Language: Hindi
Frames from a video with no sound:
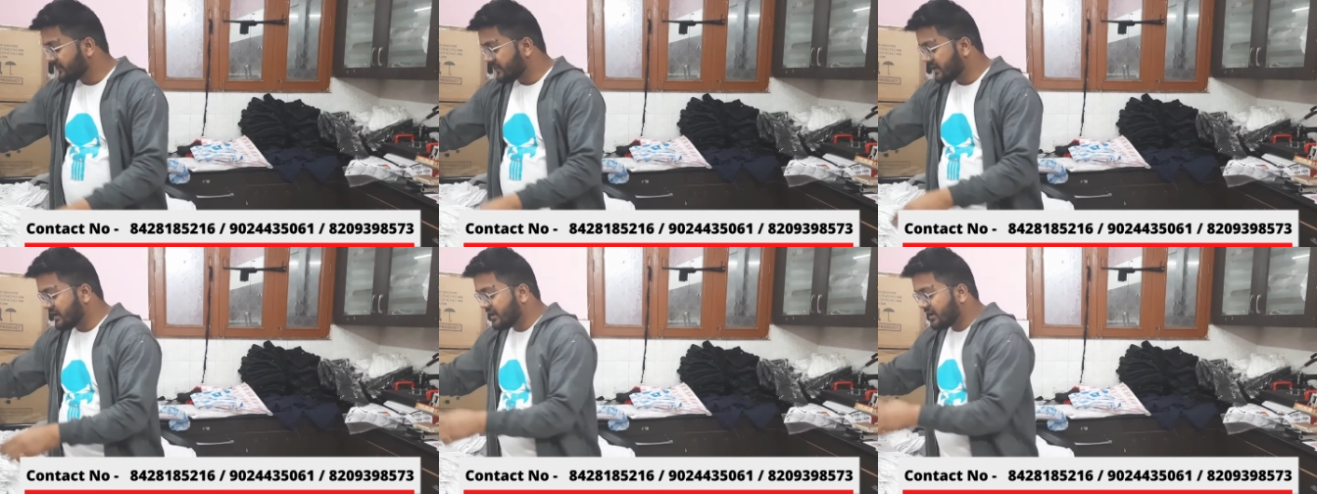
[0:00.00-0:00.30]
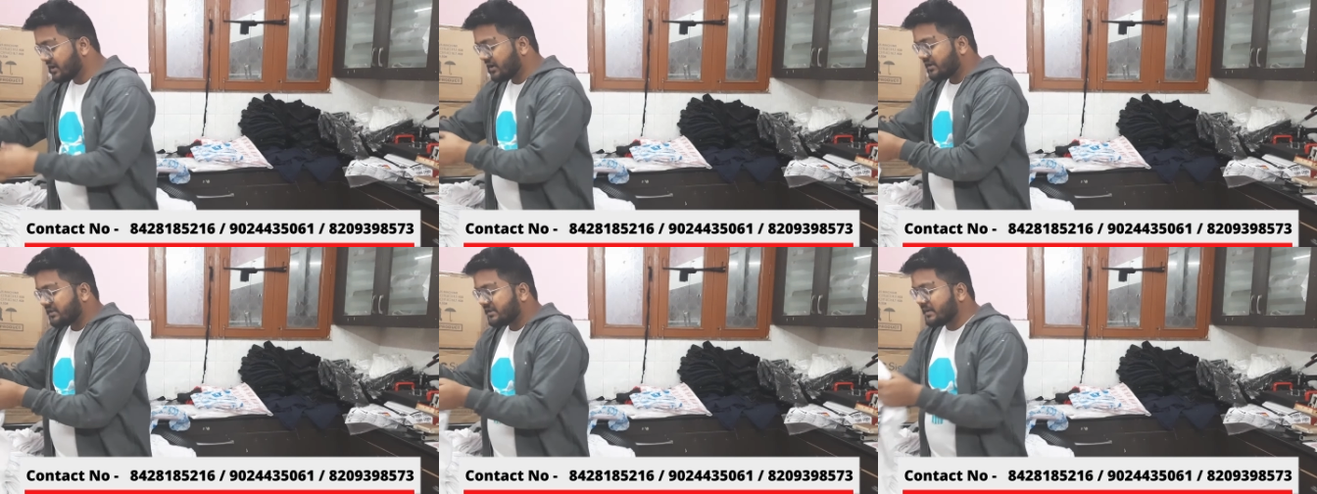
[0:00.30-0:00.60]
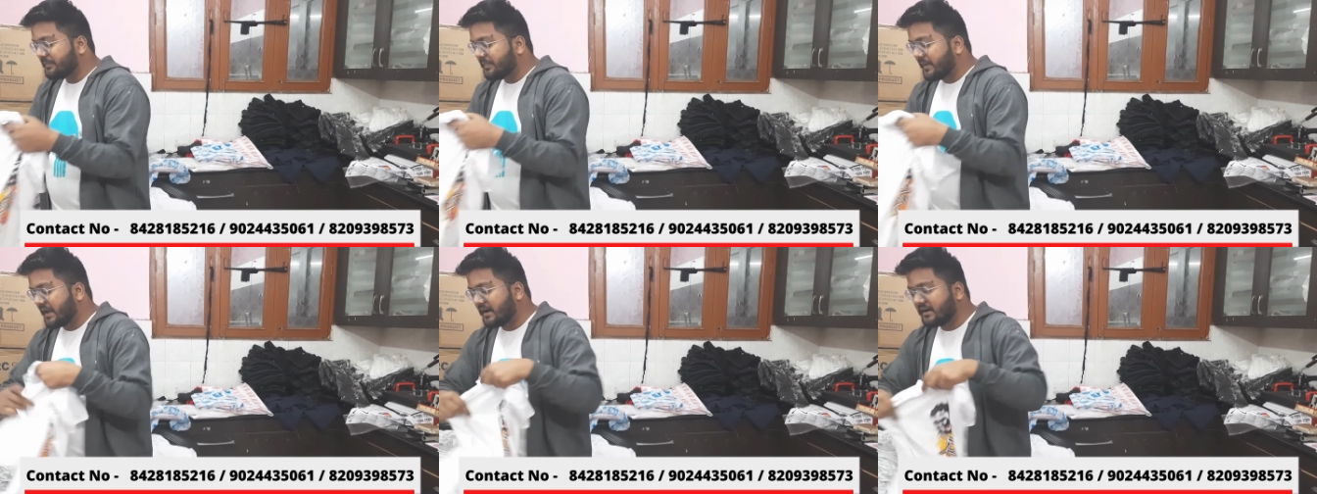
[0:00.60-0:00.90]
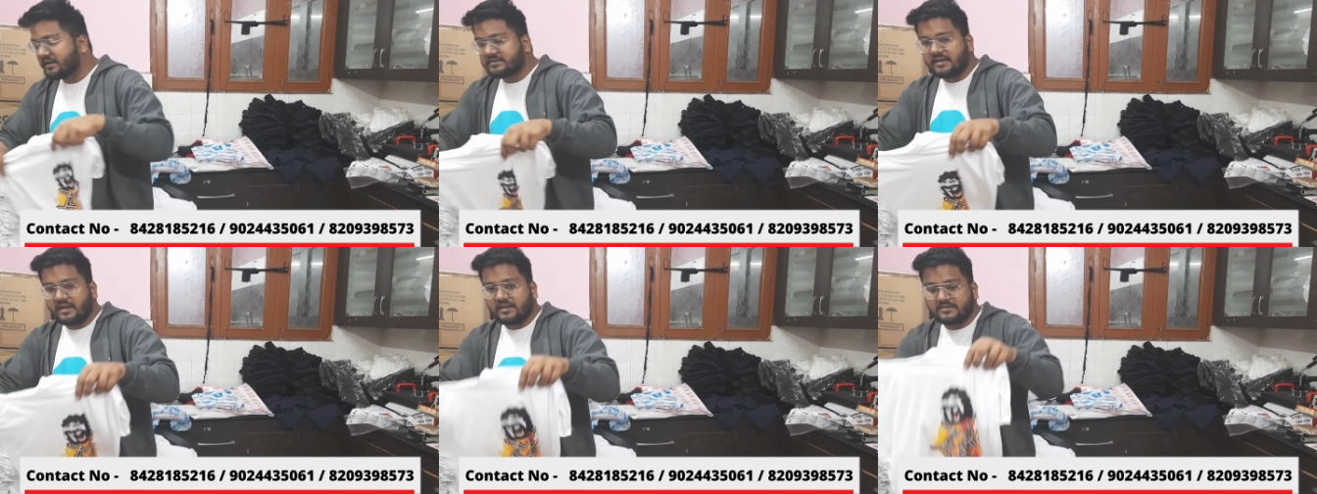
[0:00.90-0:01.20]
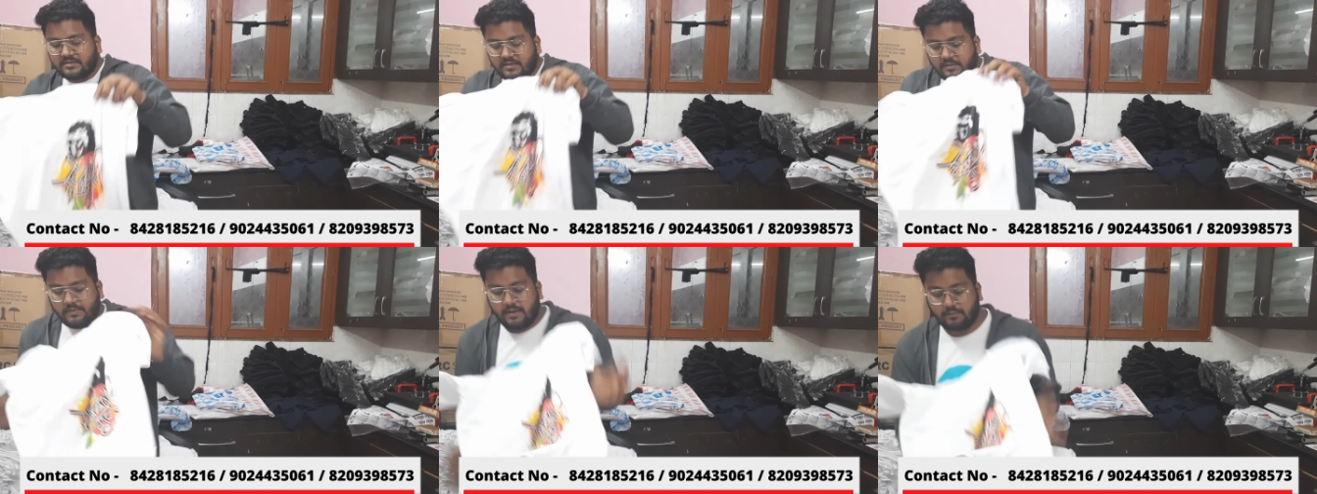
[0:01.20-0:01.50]
ये देखिए कितना प्यारा डिजाइन
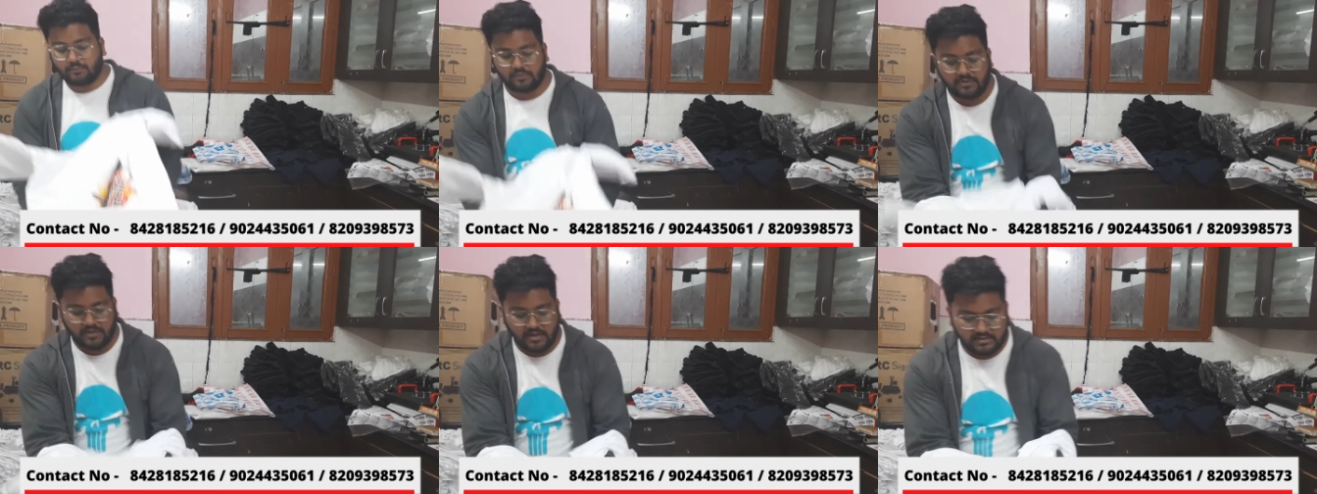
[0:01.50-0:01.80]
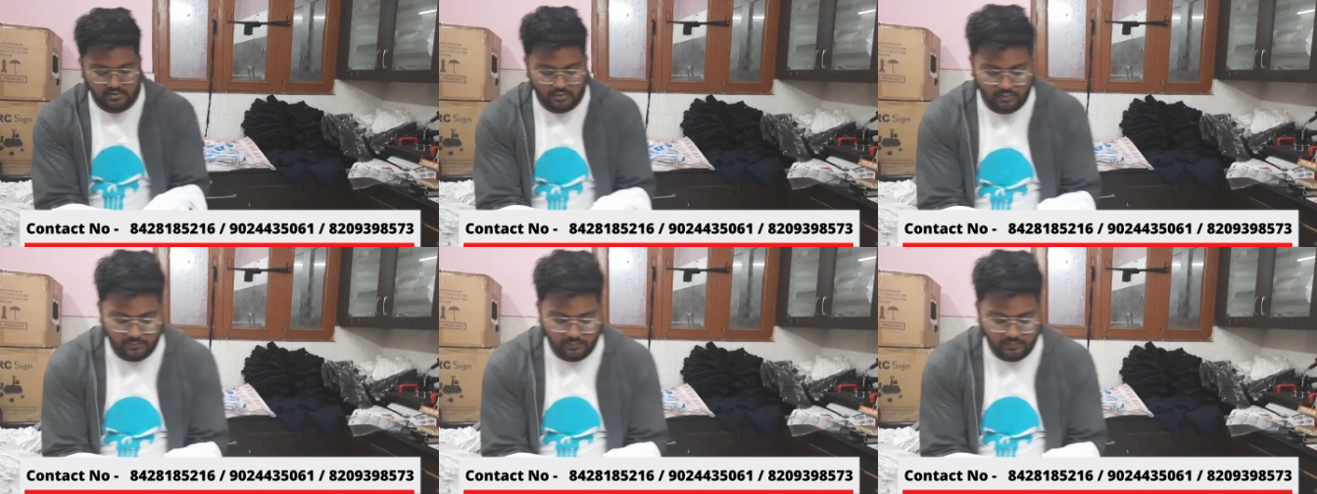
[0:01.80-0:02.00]
है मैं आपको दिखाता